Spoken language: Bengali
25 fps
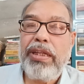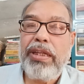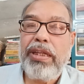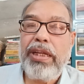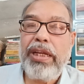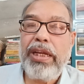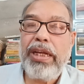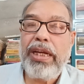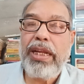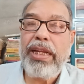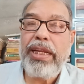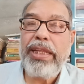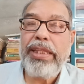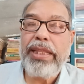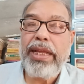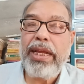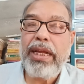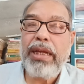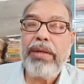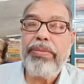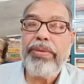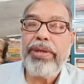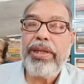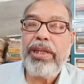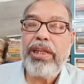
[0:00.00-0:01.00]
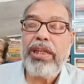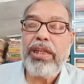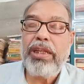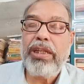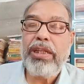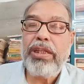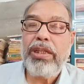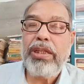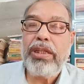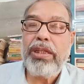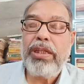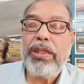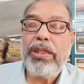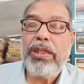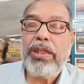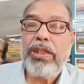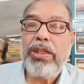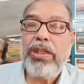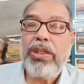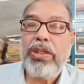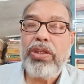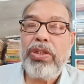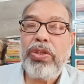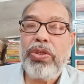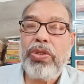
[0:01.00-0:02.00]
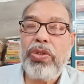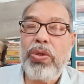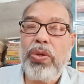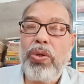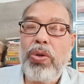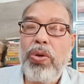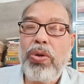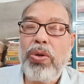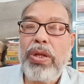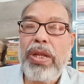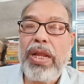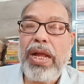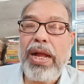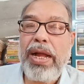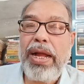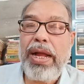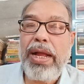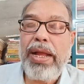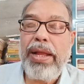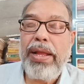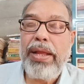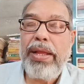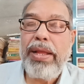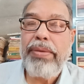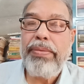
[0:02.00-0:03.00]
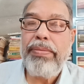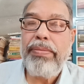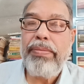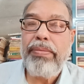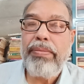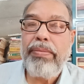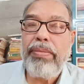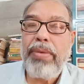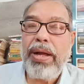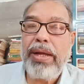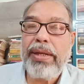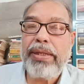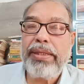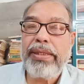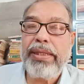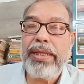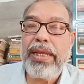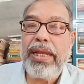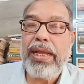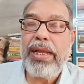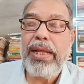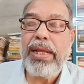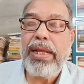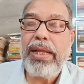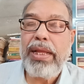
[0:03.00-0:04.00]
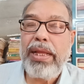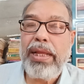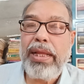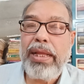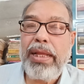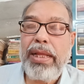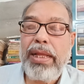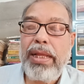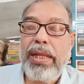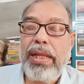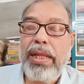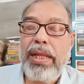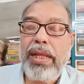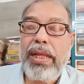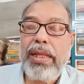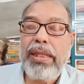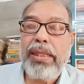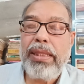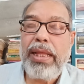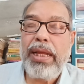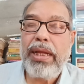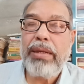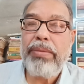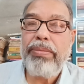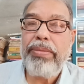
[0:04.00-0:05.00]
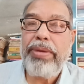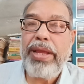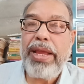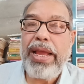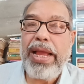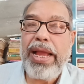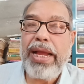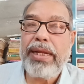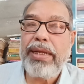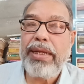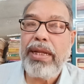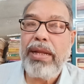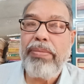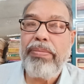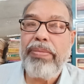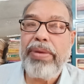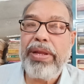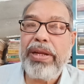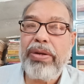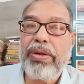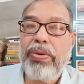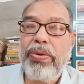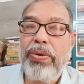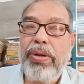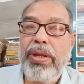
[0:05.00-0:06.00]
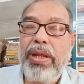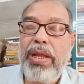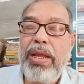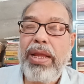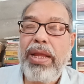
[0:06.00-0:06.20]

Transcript: এখানে থাকবে ষোলোটা মার্কস থাকবে এক নাম্বার করে